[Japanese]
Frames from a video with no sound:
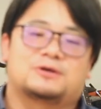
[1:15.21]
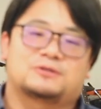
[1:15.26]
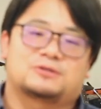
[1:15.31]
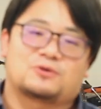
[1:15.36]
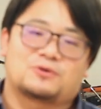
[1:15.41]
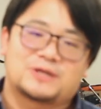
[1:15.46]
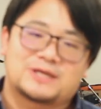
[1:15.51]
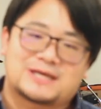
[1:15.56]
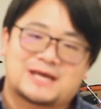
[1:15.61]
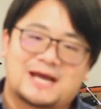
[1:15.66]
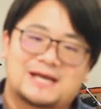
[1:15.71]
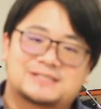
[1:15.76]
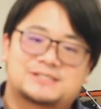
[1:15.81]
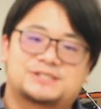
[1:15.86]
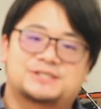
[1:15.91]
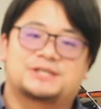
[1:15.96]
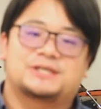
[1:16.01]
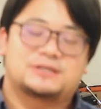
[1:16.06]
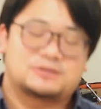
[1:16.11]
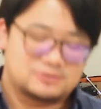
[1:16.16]
取り返
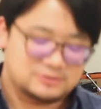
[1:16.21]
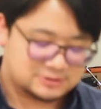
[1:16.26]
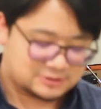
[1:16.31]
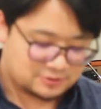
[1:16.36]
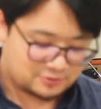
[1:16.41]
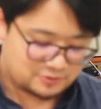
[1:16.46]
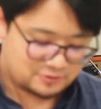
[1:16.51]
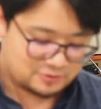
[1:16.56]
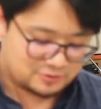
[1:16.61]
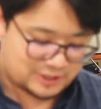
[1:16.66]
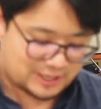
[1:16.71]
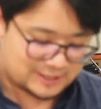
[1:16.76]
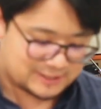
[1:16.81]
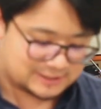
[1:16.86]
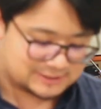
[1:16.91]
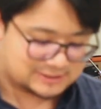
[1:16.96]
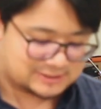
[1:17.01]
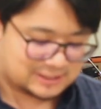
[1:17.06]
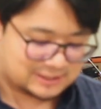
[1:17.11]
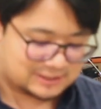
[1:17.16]
しに行くそのような
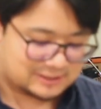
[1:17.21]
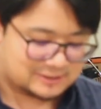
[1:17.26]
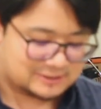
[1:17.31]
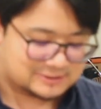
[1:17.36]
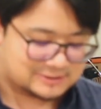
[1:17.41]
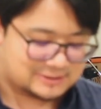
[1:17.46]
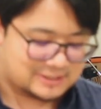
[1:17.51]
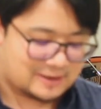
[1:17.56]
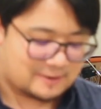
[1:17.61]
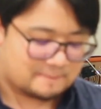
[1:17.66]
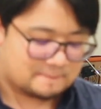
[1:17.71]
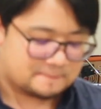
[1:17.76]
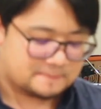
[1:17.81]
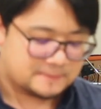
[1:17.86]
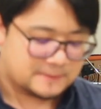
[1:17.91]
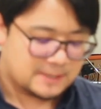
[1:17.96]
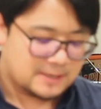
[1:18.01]
話だったんですね。